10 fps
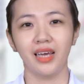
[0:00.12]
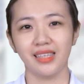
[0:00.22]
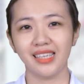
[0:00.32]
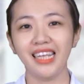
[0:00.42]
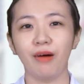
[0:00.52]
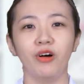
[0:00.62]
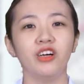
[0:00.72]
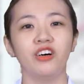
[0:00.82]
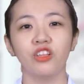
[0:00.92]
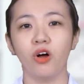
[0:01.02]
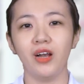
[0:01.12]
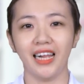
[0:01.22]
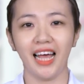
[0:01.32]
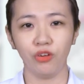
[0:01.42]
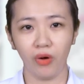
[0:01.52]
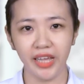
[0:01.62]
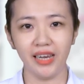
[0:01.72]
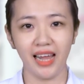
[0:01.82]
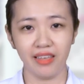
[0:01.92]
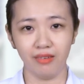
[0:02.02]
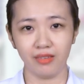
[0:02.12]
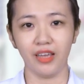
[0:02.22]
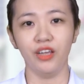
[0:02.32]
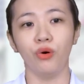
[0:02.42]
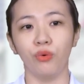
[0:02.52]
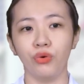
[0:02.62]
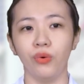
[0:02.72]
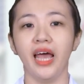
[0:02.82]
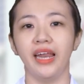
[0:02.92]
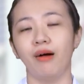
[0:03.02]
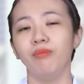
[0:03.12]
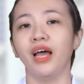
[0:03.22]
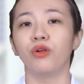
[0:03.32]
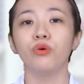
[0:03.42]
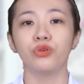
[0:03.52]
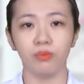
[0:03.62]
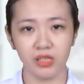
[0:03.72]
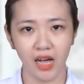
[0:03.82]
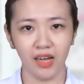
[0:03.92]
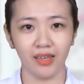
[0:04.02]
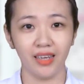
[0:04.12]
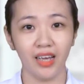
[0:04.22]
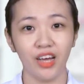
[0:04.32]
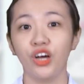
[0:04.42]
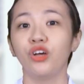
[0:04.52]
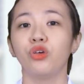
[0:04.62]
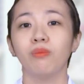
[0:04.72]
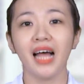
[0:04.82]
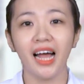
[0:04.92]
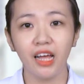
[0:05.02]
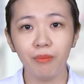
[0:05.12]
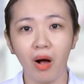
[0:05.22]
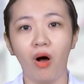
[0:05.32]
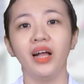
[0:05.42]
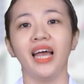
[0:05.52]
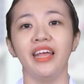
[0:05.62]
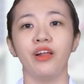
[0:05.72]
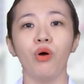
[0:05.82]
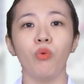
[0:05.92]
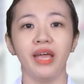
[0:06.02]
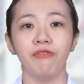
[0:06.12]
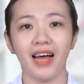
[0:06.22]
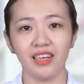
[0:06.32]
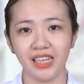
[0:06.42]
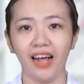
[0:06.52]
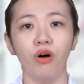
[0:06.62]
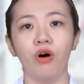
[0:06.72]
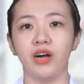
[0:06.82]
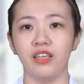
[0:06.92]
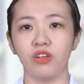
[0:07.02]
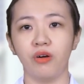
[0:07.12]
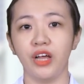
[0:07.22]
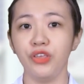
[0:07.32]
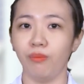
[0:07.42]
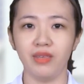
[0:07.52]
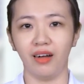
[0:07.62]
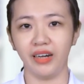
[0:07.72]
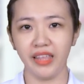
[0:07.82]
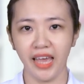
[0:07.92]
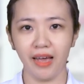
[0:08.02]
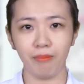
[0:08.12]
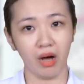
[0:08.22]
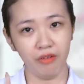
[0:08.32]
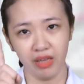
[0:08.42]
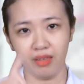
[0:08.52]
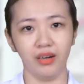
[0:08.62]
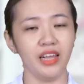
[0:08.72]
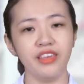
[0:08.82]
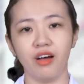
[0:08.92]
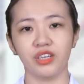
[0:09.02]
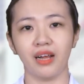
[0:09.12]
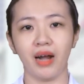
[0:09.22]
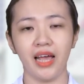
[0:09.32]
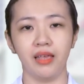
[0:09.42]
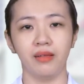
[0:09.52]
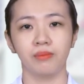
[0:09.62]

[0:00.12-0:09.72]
Xin chào mọi người, tôi là Thanh Thùy, là dược sĩ thuộc chuỗi hệ thống nhà thuốc Trung Sơn. Chúng ta nên bỏ ngay thói quen pha sẵn Orezon để dùng dần đi nhé, bởi vì những lý do sau đây.